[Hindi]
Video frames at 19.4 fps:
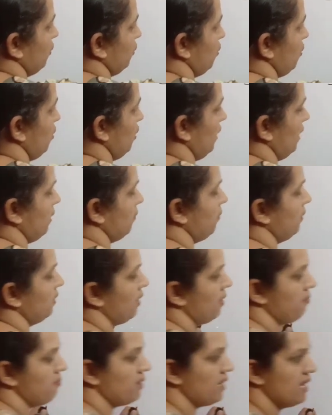तो
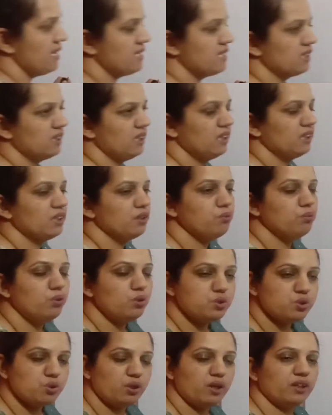लगभग हम कह सकते हैं कि
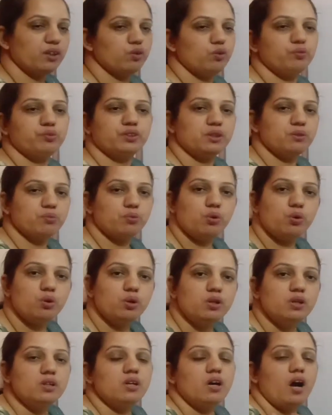वो जो कट ऑफ थी वो
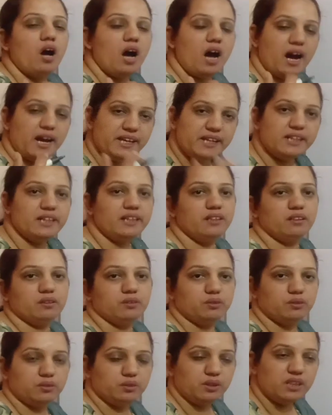हाई
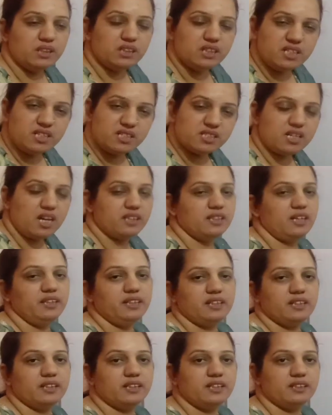इतनी ज़्यादा
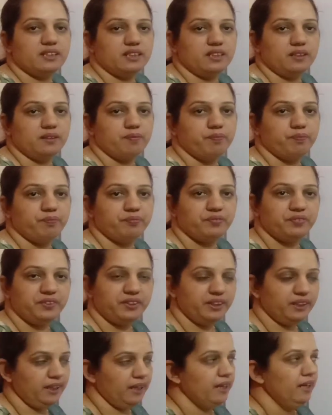नहीं गई थी
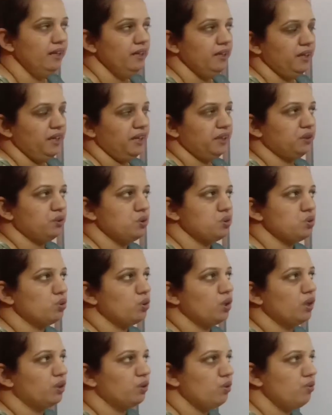ठीक है एक तो जो
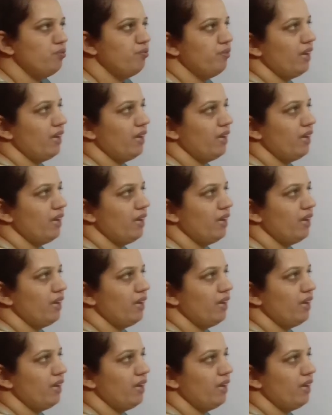कट ऑफ